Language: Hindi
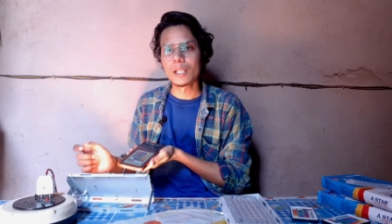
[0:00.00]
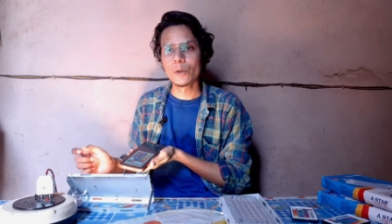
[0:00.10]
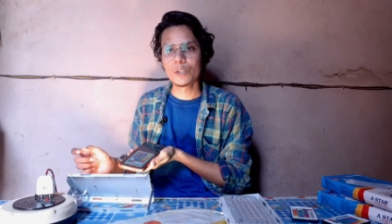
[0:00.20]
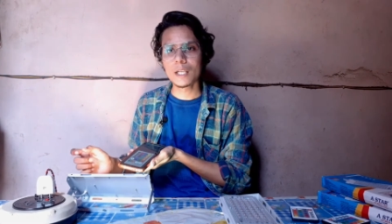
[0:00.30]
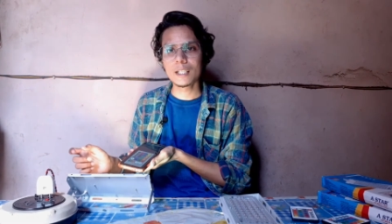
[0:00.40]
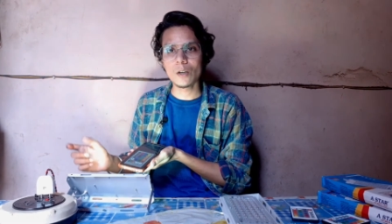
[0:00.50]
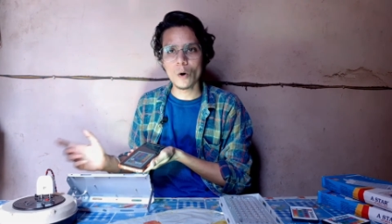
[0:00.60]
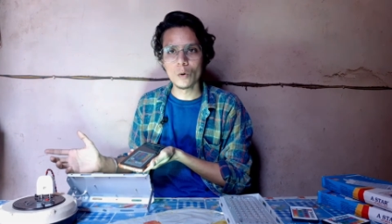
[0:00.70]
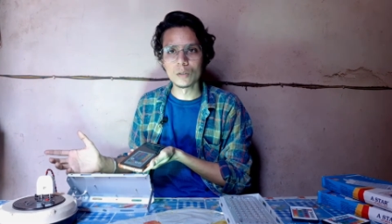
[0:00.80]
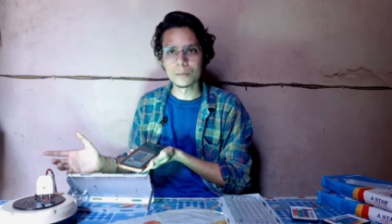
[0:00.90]
ये हो जाएगी
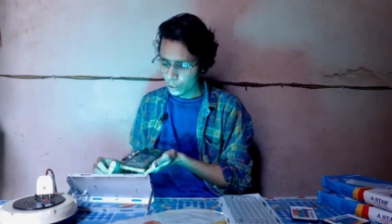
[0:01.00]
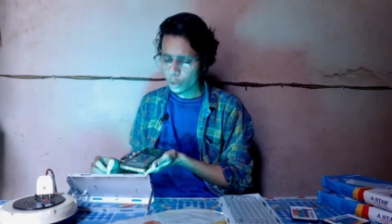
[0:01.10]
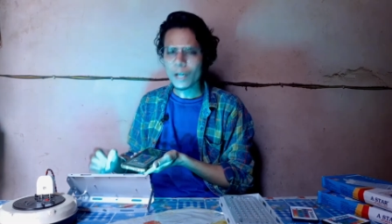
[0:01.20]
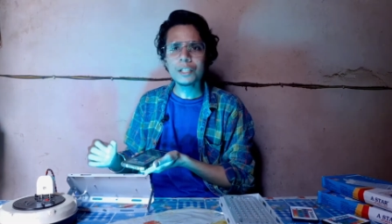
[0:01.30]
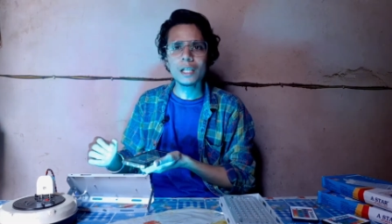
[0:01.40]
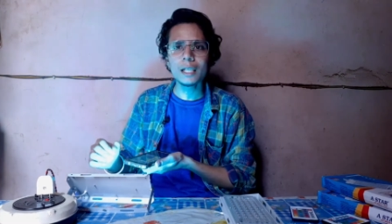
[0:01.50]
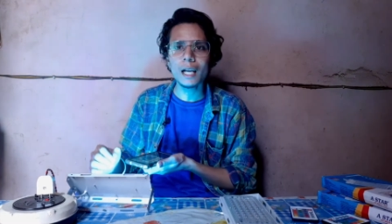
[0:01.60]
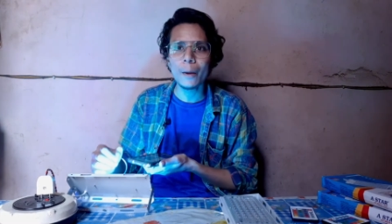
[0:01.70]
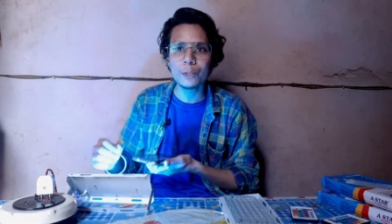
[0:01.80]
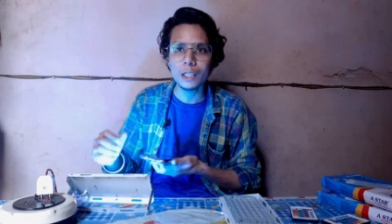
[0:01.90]
ऑन सो गैस चलिए
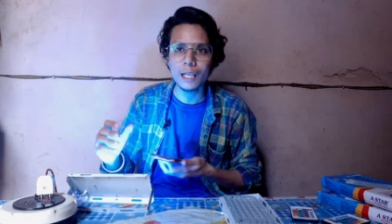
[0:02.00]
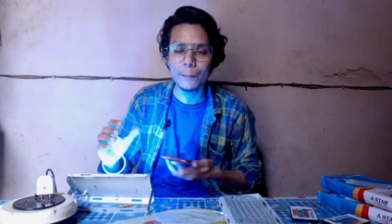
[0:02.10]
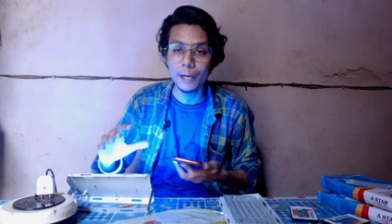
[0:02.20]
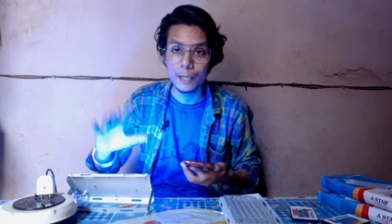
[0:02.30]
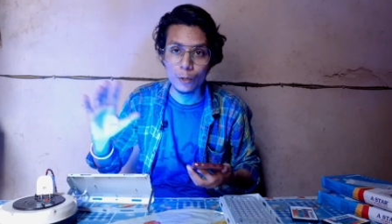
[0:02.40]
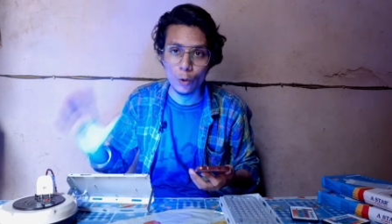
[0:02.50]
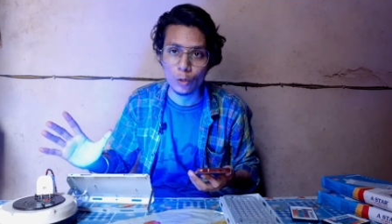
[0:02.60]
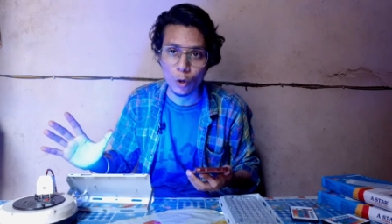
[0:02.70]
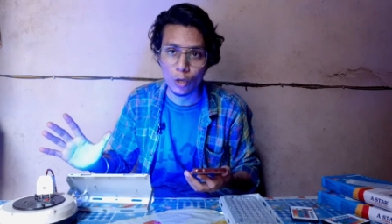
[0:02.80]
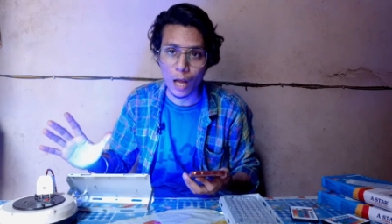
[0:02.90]
अब चलते हैं हम
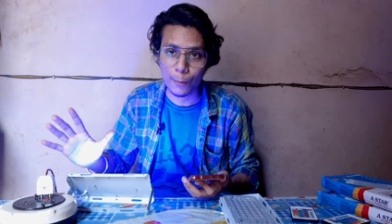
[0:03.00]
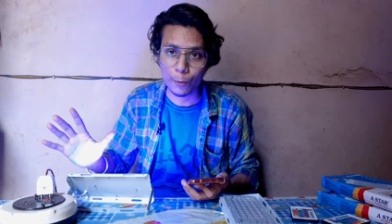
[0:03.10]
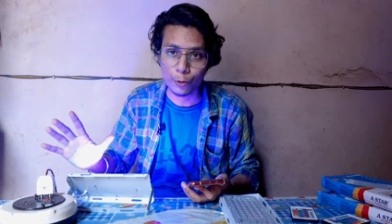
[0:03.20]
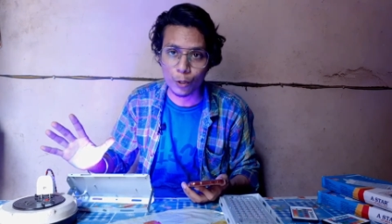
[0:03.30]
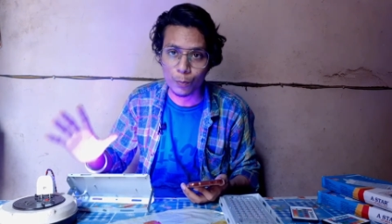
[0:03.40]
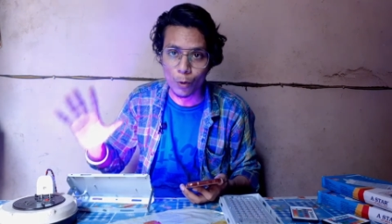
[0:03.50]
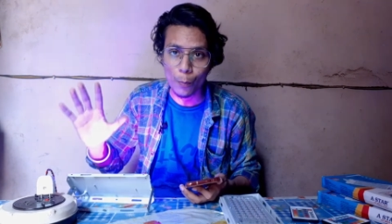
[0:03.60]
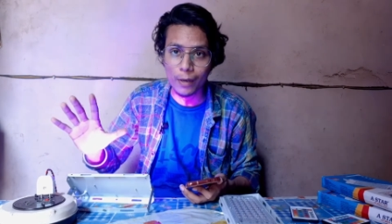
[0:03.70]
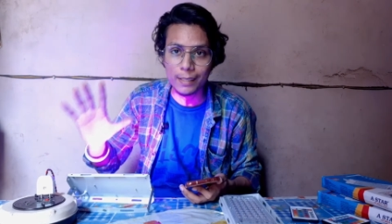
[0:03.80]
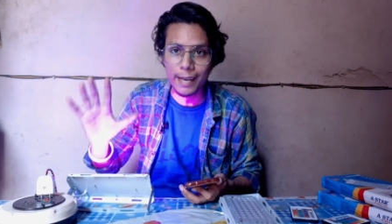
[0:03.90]
इंडोर और आपको इसको प्रॉपर